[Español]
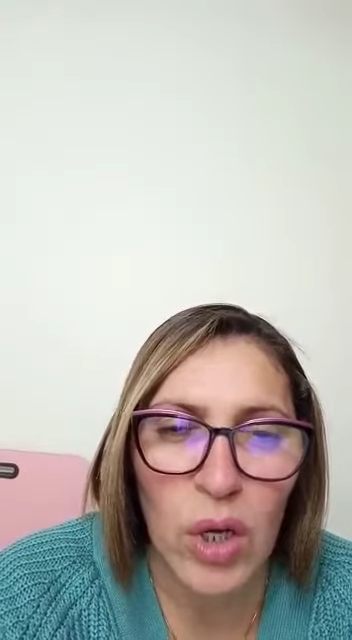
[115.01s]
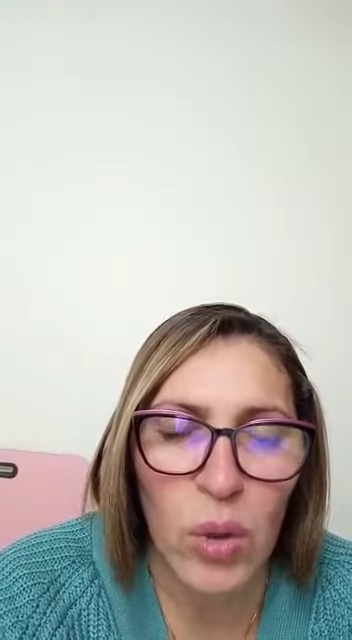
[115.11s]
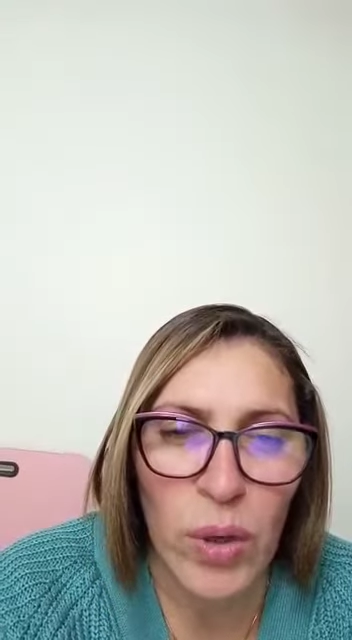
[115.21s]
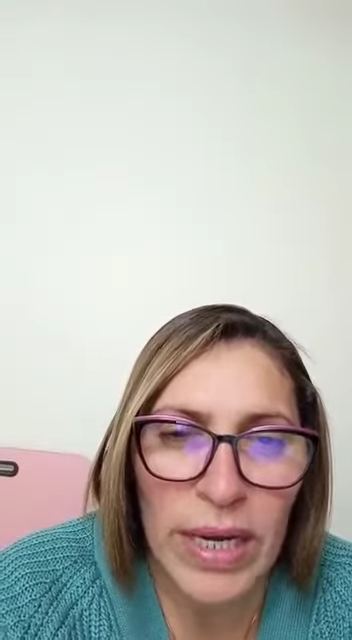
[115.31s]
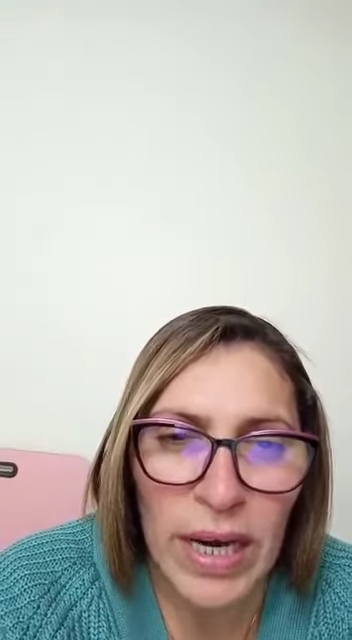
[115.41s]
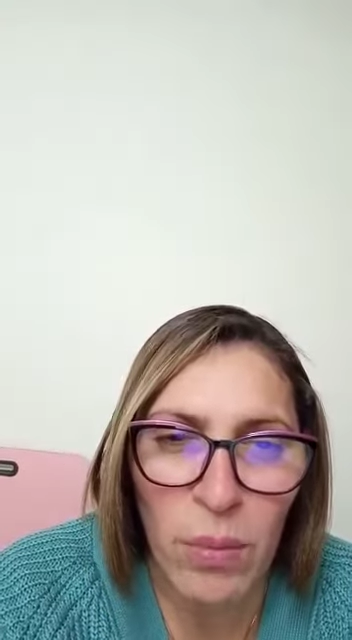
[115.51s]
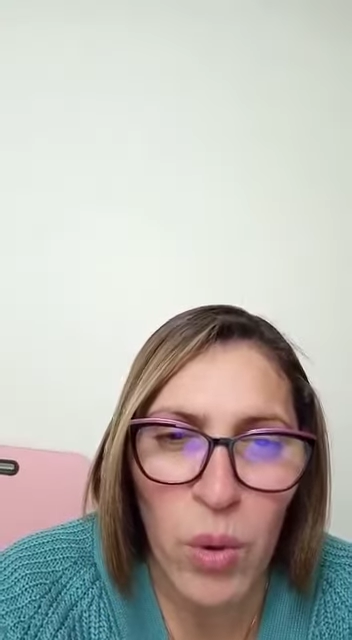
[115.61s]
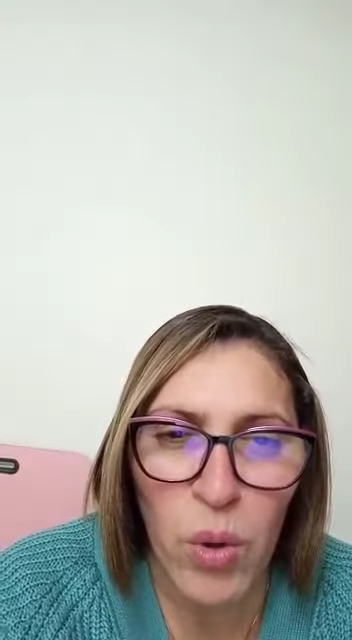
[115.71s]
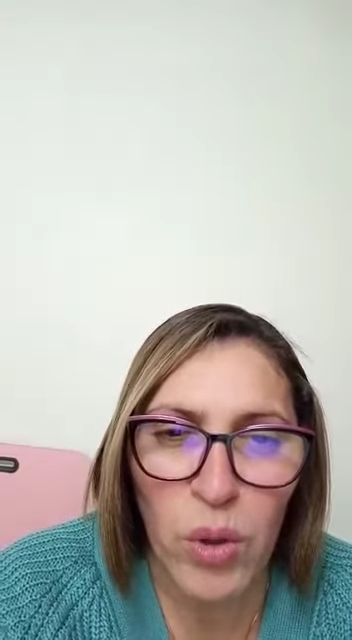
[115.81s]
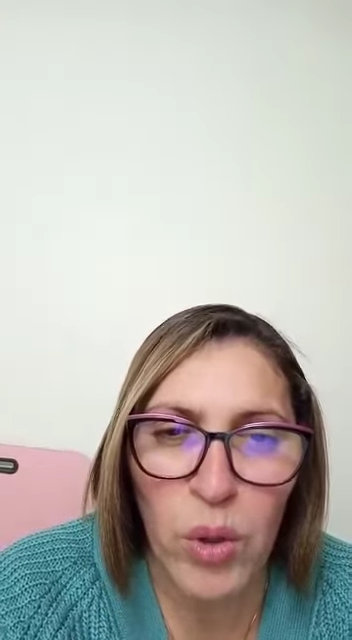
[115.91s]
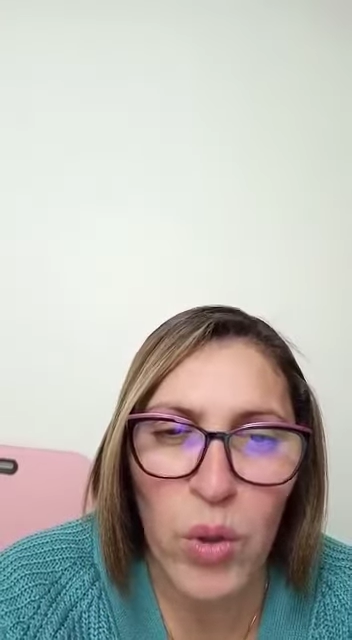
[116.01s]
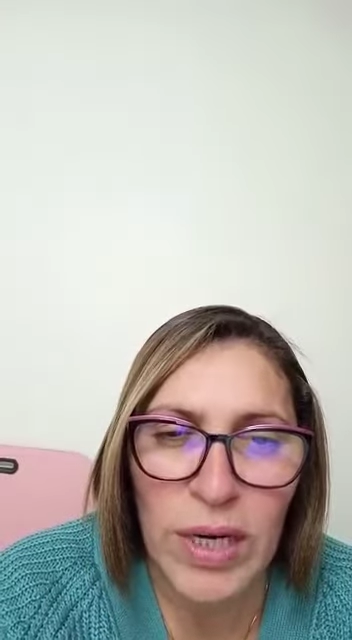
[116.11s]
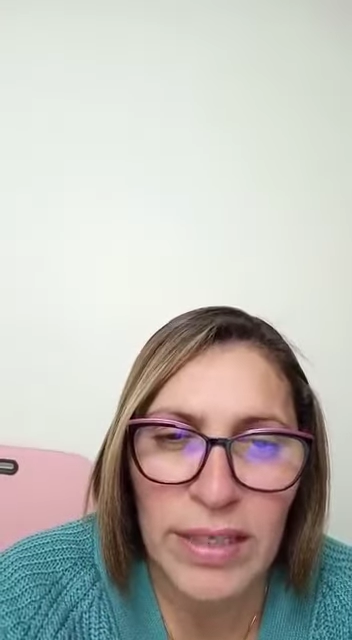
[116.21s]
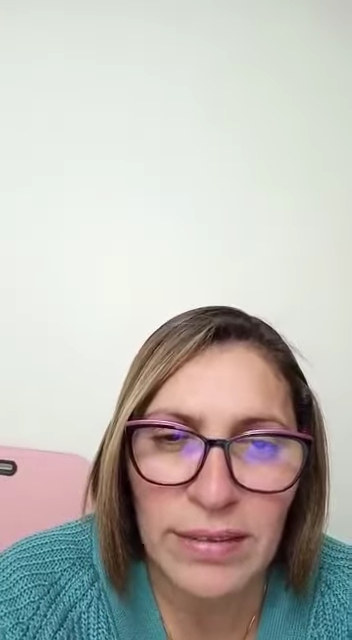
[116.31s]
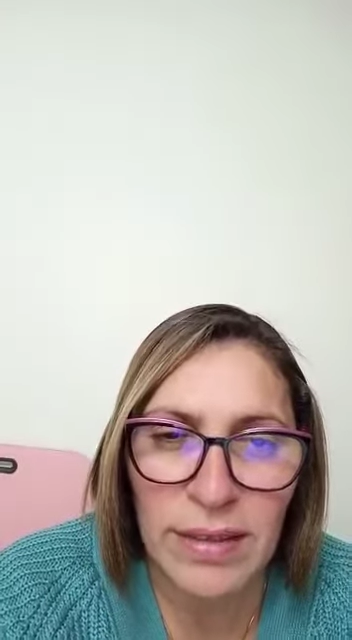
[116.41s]
con el amor, con
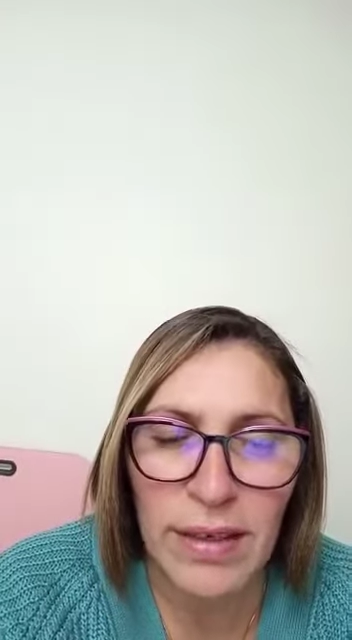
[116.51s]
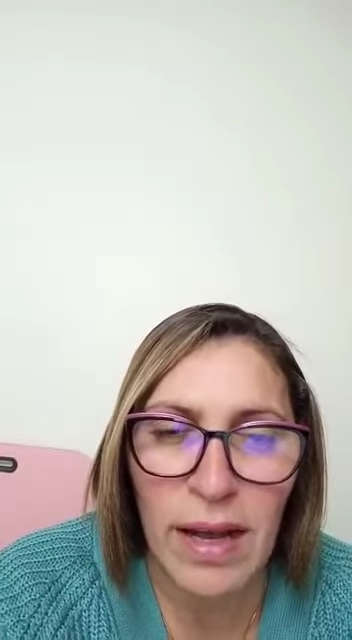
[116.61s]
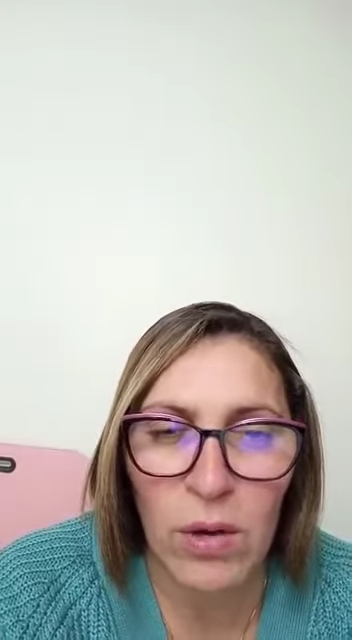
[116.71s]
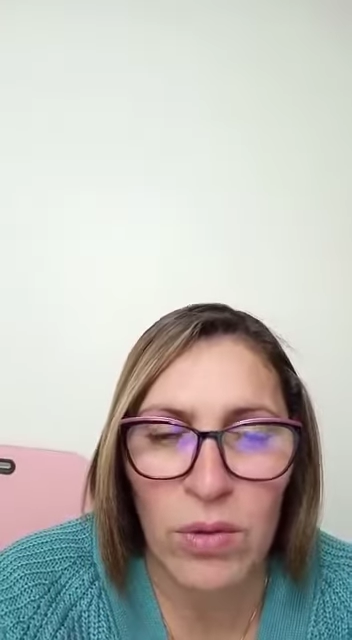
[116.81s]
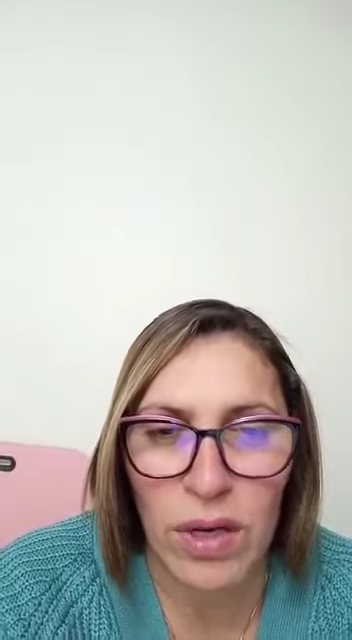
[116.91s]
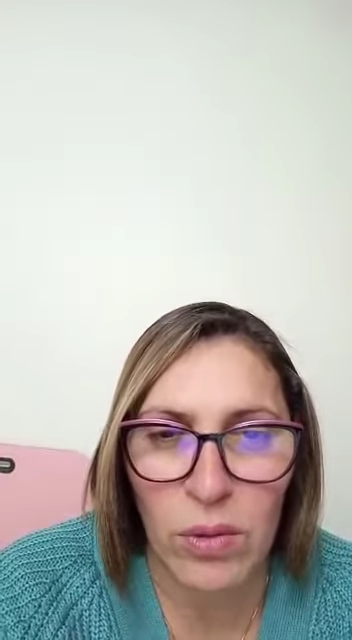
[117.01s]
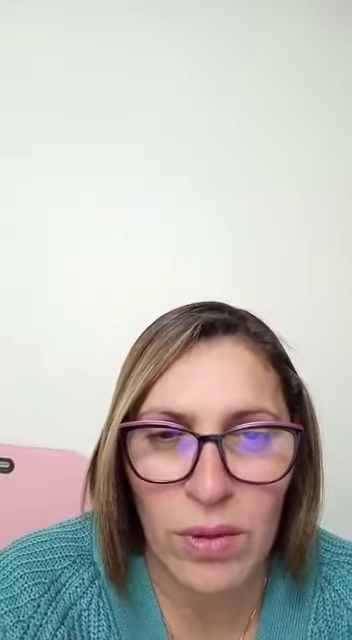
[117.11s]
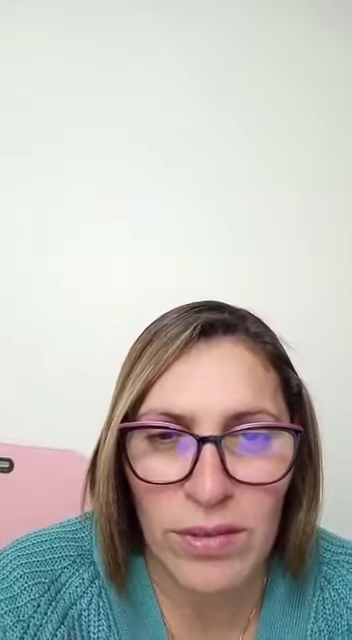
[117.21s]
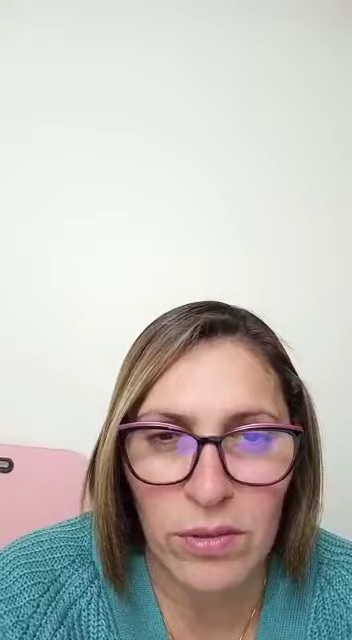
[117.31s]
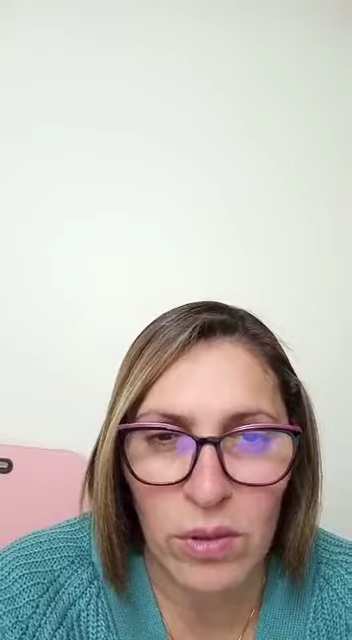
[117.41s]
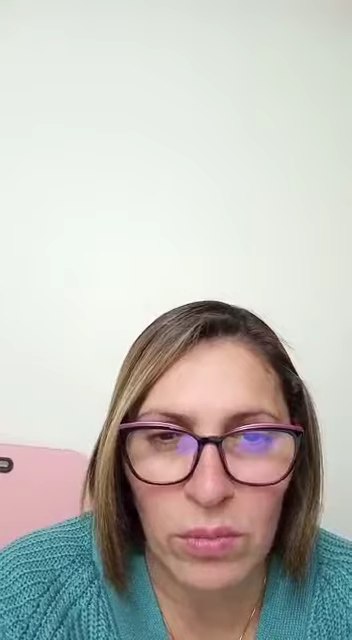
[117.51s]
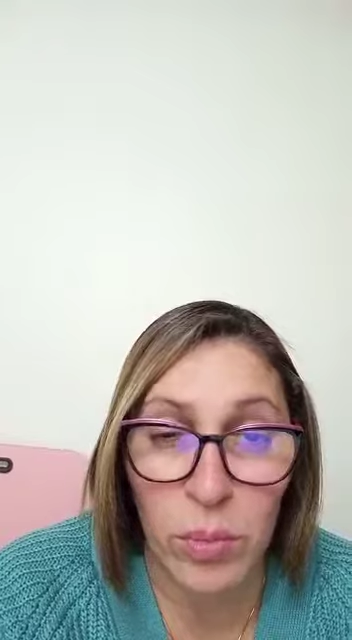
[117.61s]
la entrega, con la donación.